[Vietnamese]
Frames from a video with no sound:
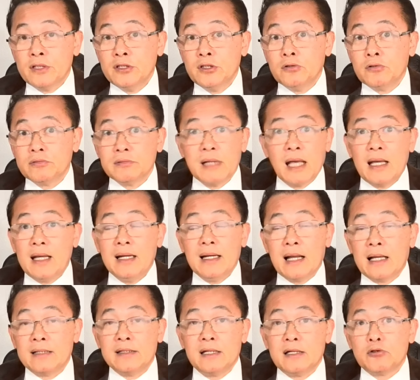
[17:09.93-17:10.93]
ví dụ đây
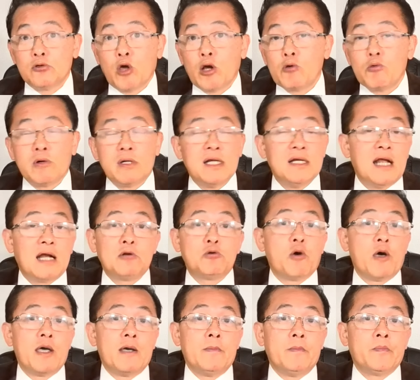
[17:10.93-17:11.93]
là những toán quân đi
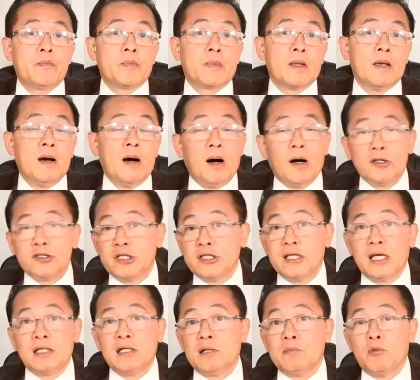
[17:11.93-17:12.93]
đánh thuê họ
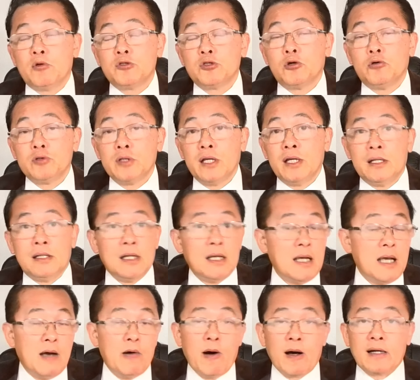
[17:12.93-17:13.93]
sẽ nhận được một số
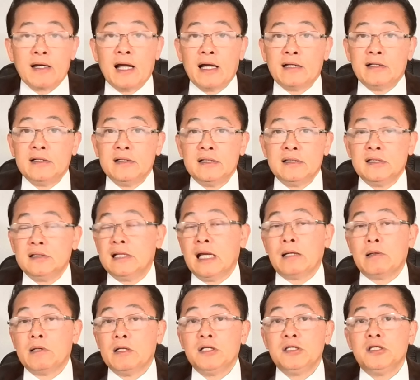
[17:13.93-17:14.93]
tiền hoặc là
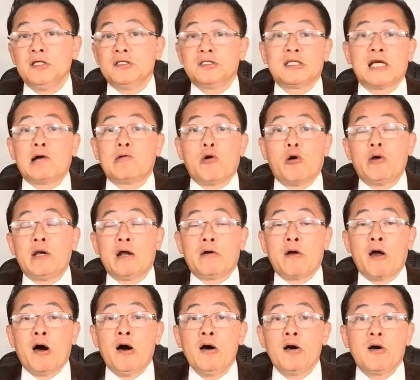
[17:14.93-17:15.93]
nhận những sự trao đổi
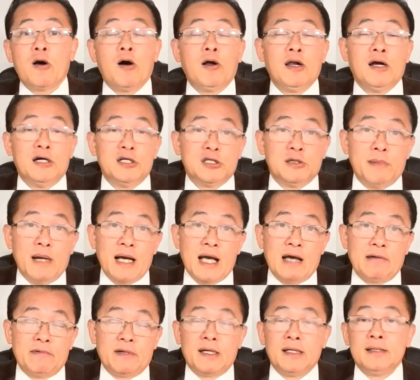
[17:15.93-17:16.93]
nào đó có lợi cho
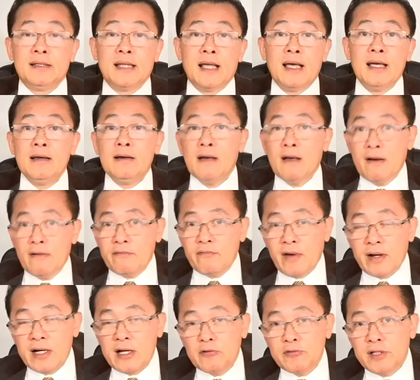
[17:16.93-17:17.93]
bắc hàn về kinh tế
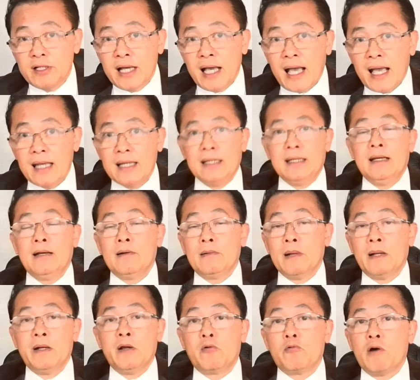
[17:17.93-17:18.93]
và điều thứ hai
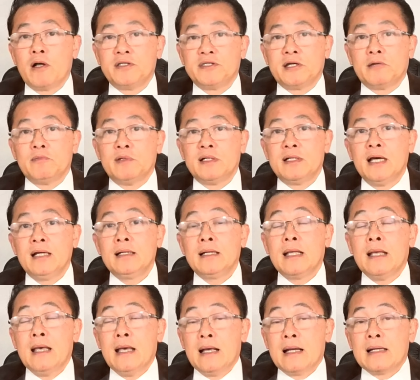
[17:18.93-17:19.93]
là điều quan trọng hơn
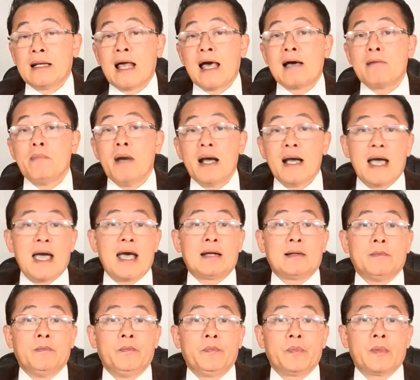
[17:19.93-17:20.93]
hết là bắc
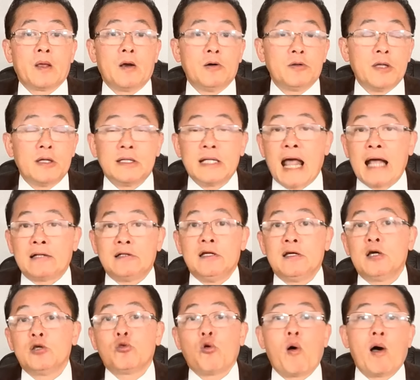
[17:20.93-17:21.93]
hàn có thể đạt
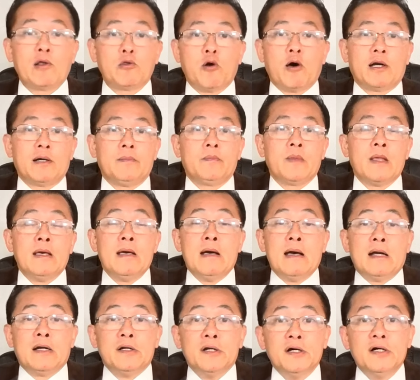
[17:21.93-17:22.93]
những cái thỏa thuận
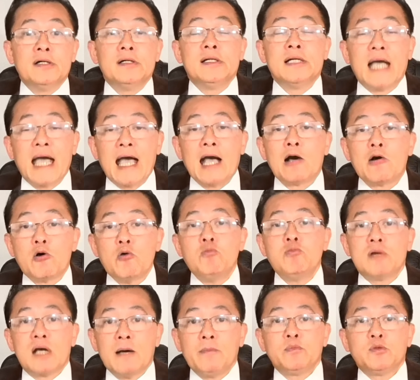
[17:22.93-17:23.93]
được nga
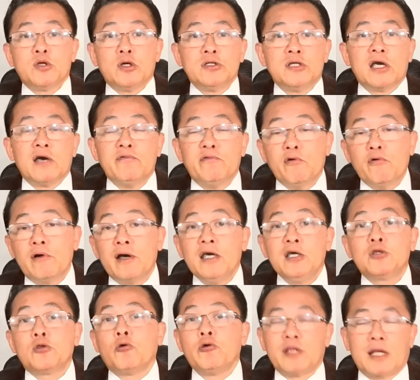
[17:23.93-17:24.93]
cung cấp cho những cái vũ
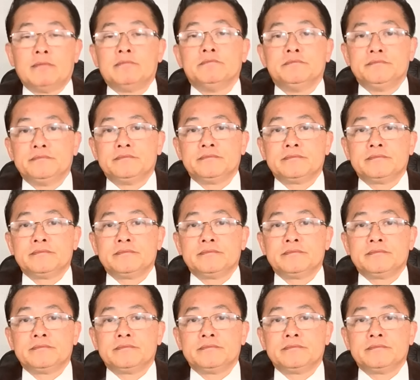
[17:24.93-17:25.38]
khí tối tân